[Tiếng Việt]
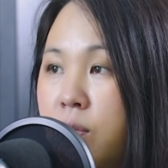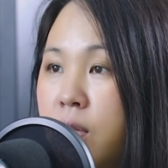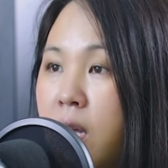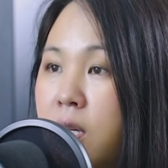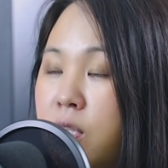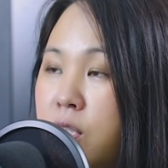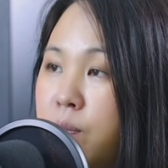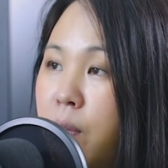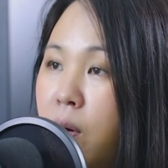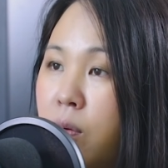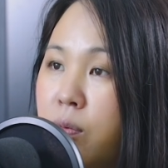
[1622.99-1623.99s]
cô cha này chỉ
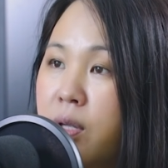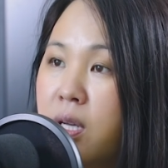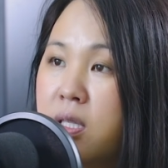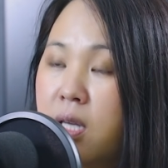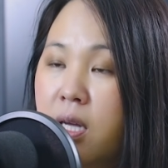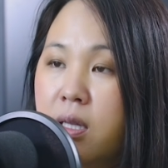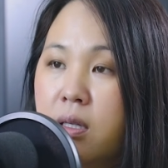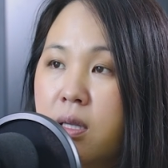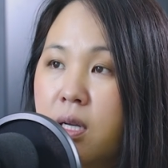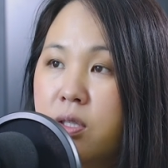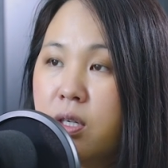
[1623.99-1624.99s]
bỏ cô cha xa thì
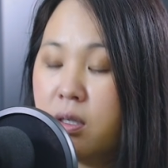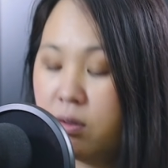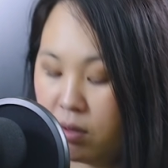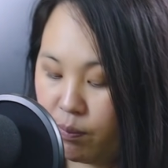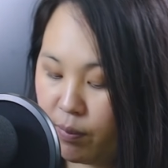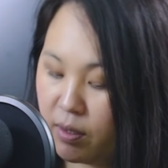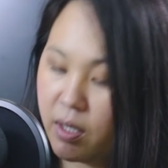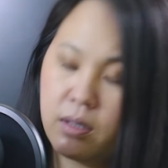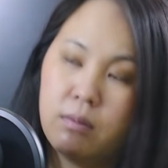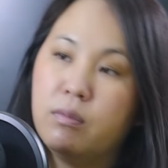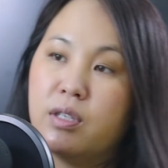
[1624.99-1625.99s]
ta chẳng nhiều này bận này
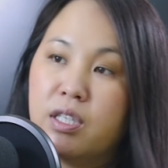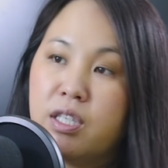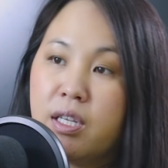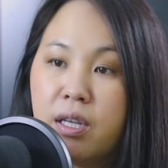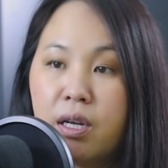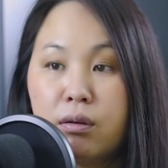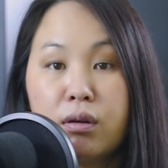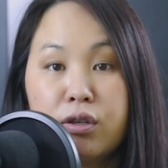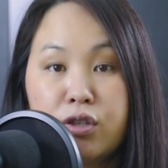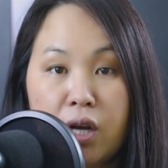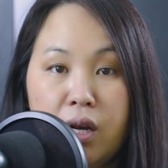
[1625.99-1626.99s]
tôi muốn đang trái chạy rồi
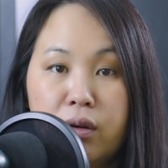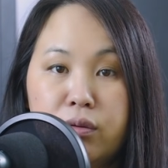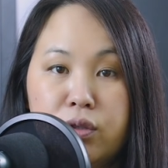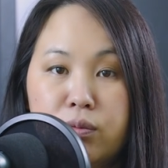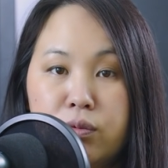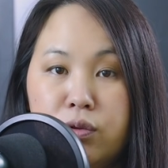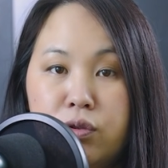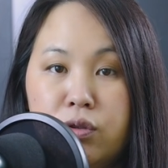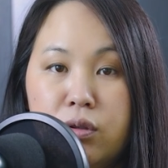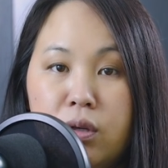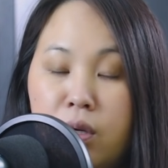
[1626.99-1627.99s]
lấy sai lẩu chỉ muốn
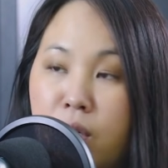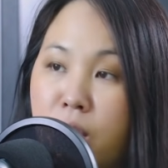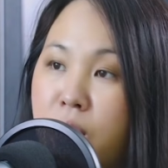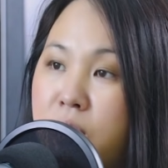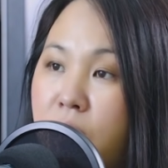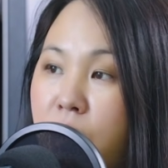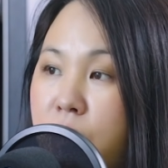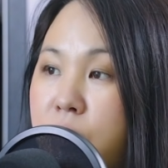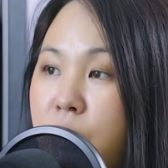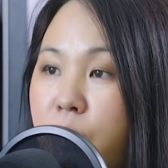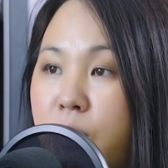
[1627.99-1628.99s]
rồi lấy
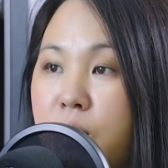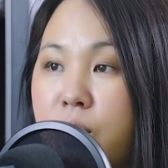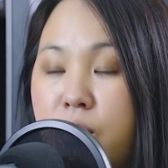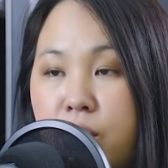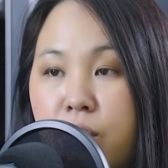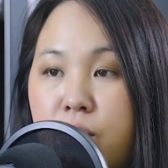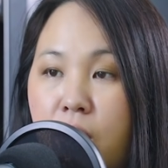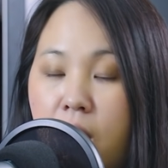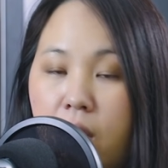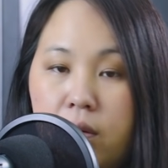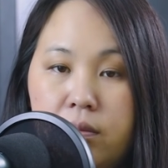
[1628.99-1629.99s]
sau bận đâu ít rồi
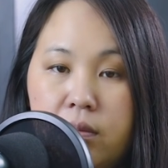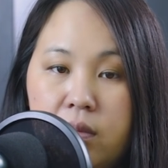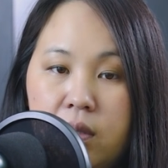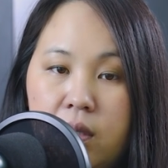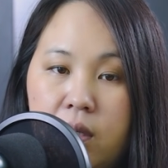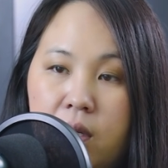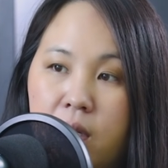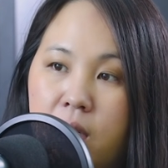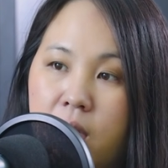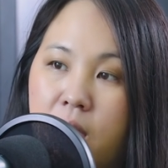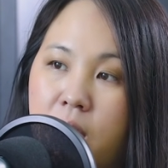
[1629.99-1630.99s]
sao
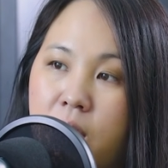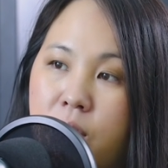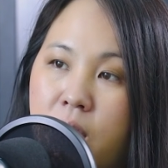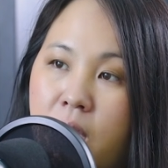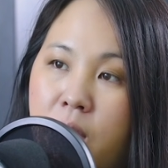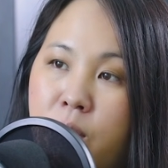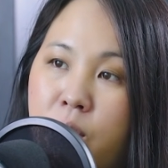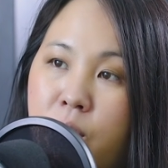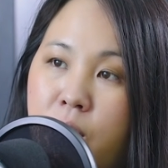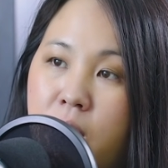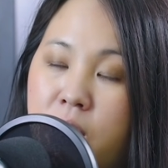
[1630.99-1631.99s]
cô thể là
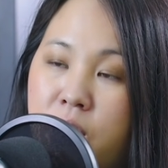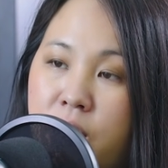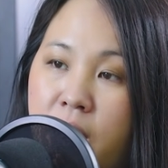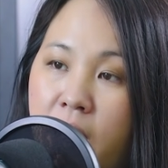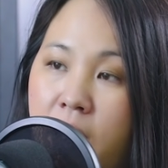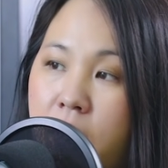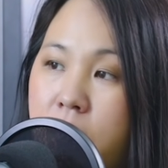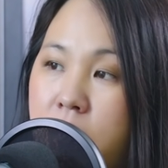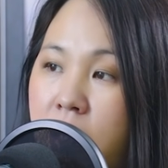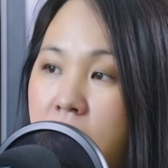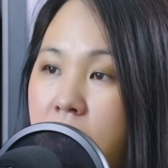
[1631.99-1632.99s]
mua chưa cá là cô
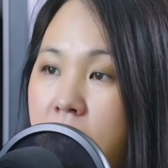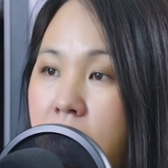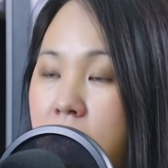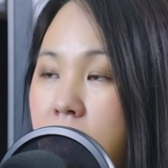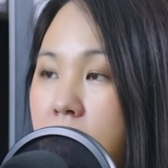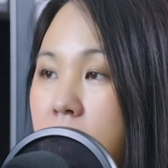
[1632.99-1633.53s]
thể là